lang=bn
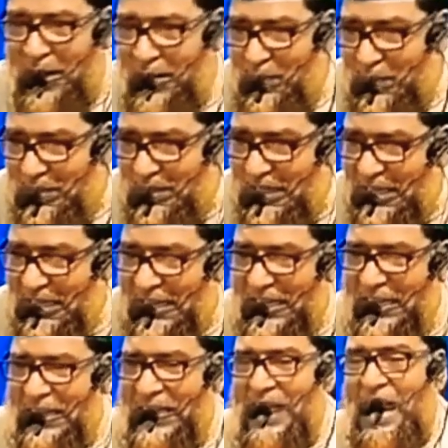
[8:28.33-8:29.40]
আমার
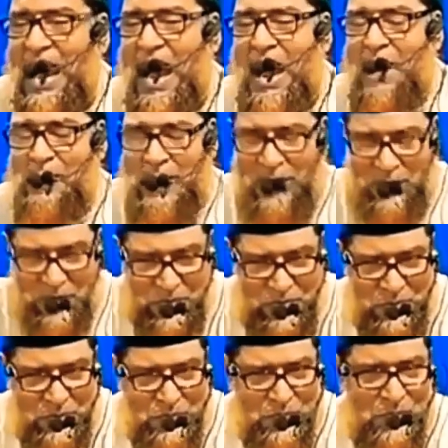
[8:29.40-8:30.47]
বন্দিগি আমার
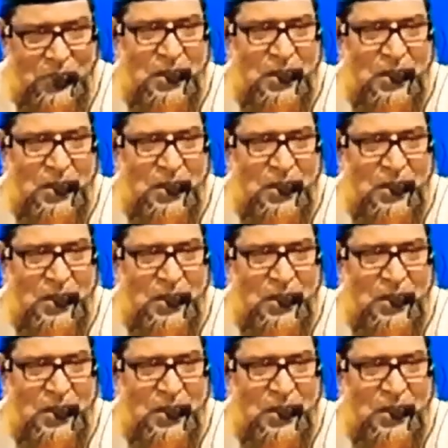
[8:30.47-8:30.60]
রকু